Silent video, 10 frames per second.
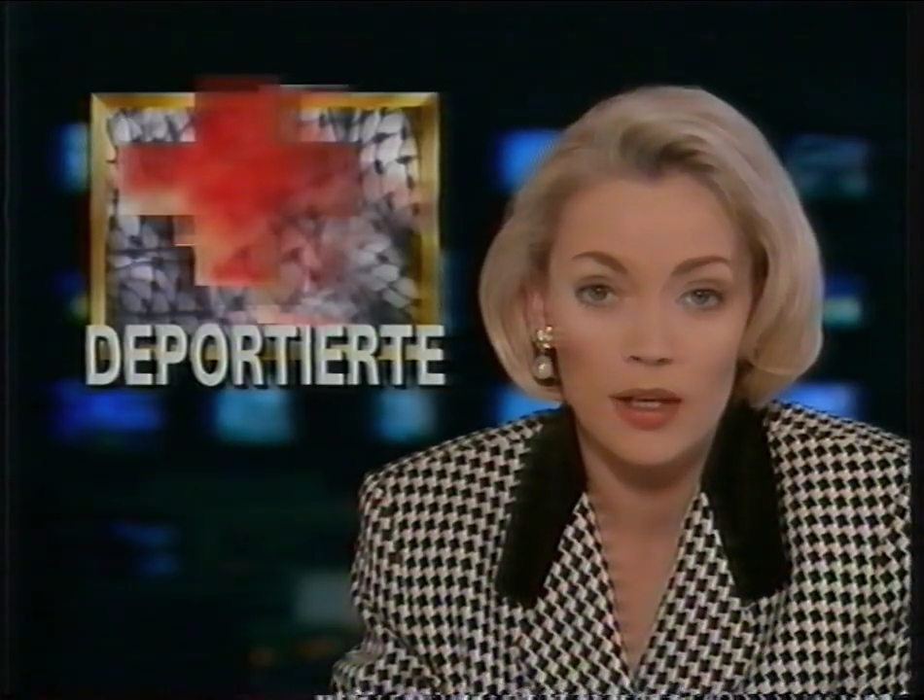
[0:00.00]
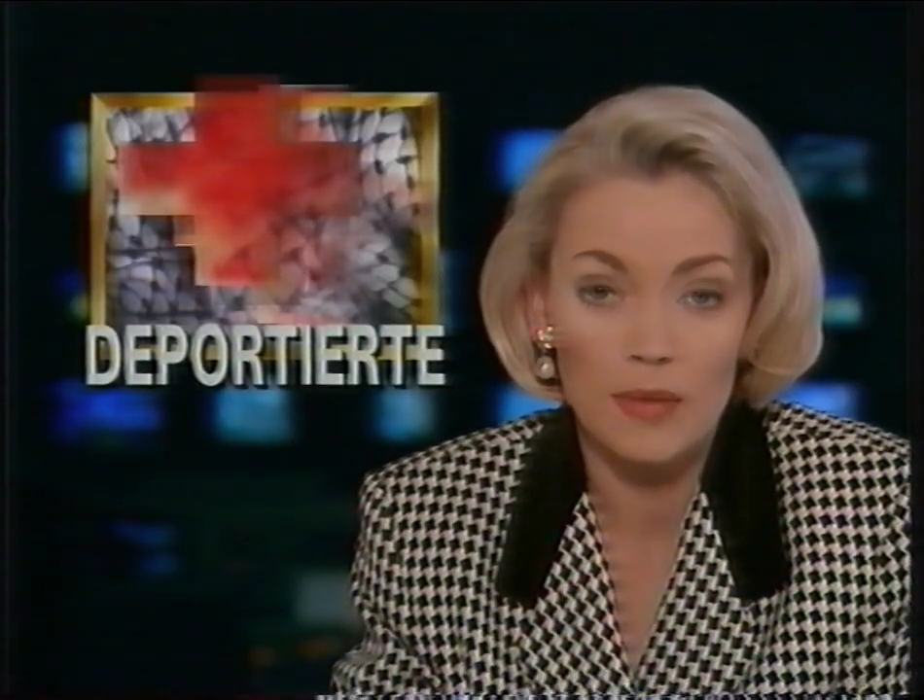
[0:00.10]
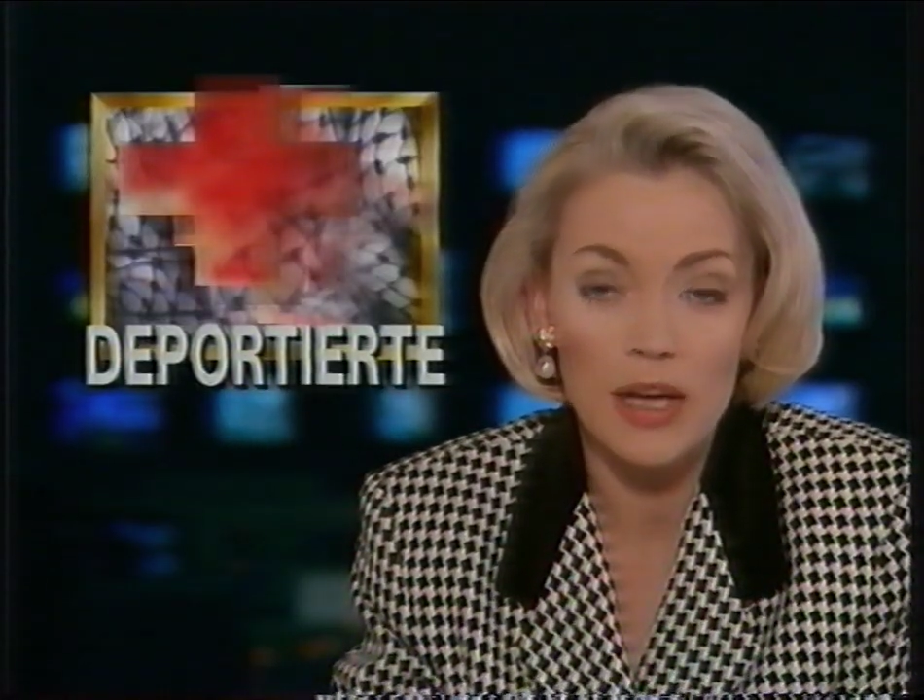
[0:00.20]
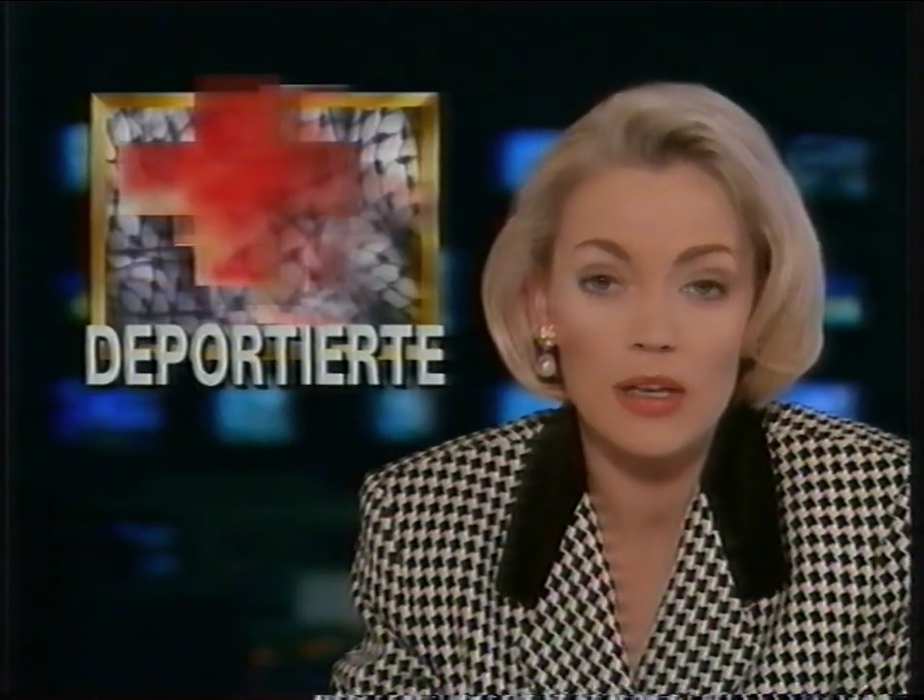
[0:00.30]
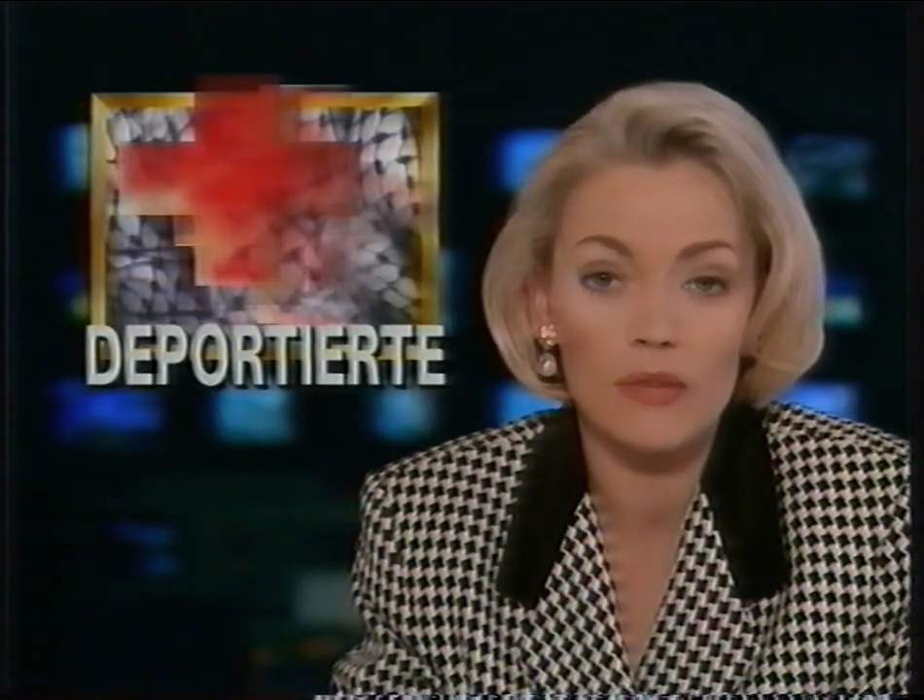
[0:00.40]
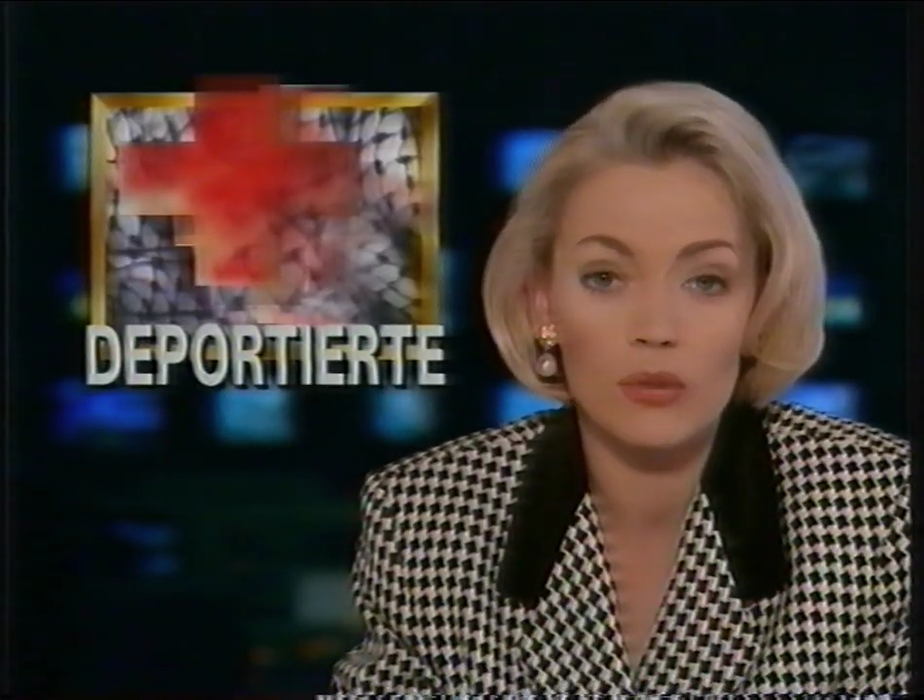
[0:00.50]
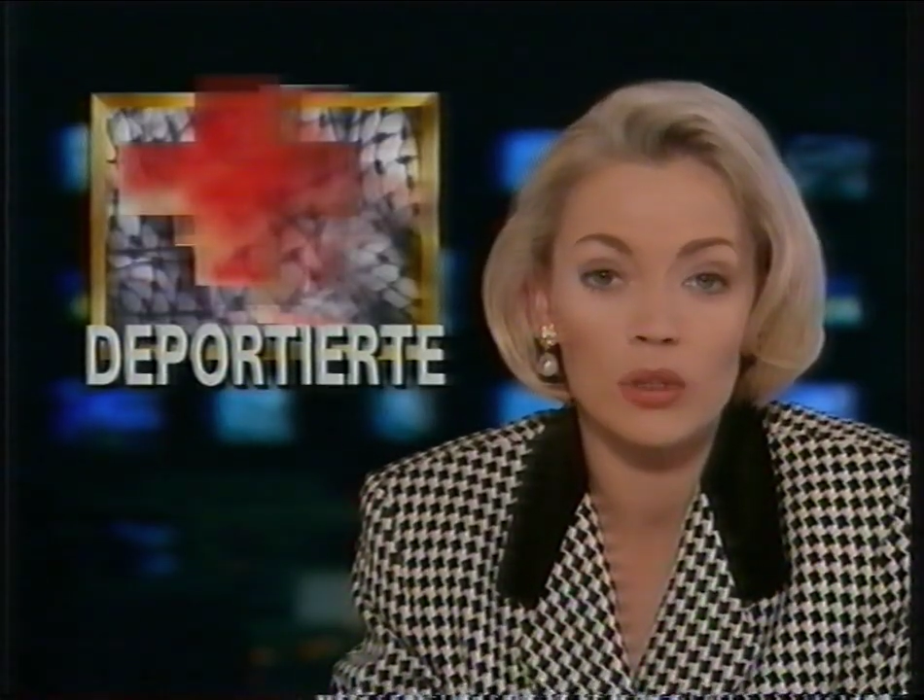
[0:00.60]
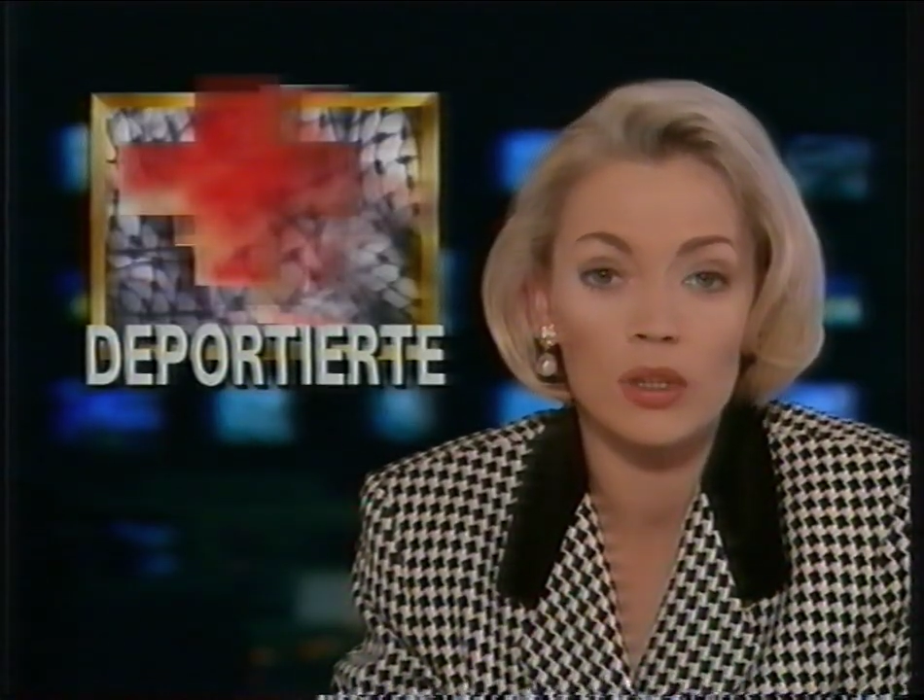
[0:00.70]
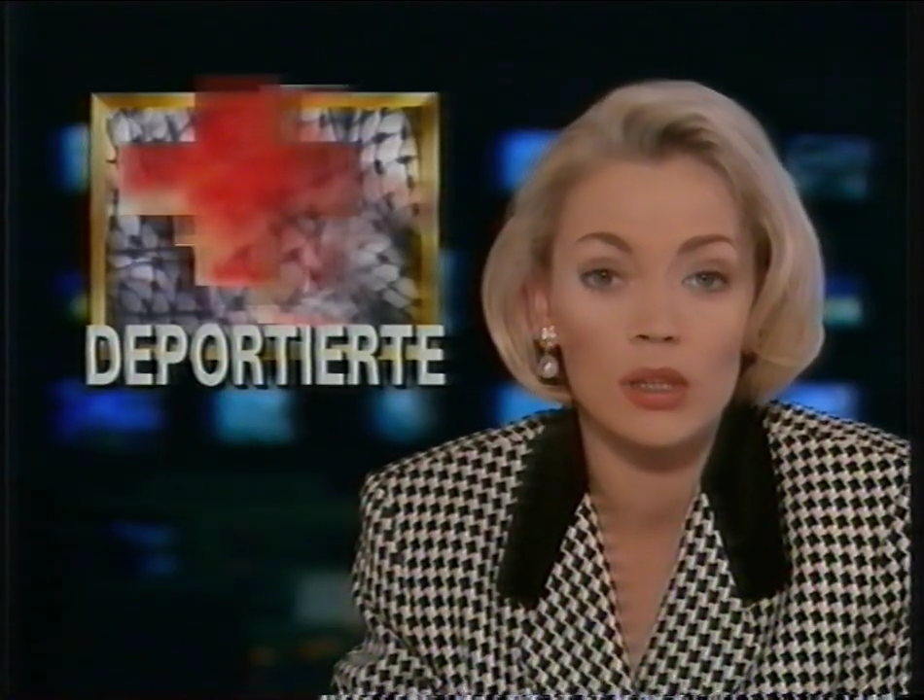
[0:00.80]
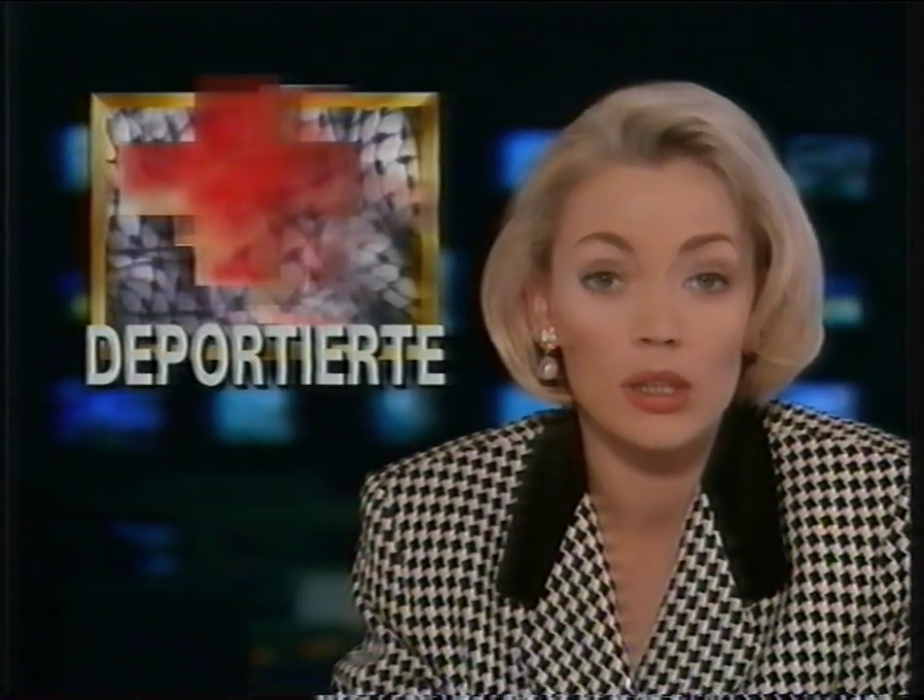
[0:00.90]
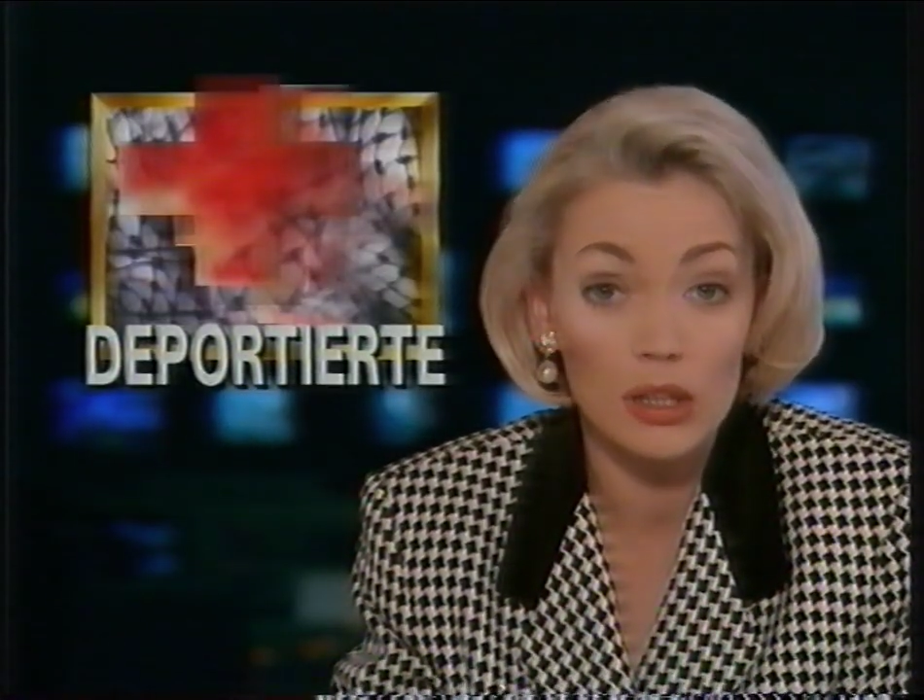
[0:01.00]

Die Männer wurden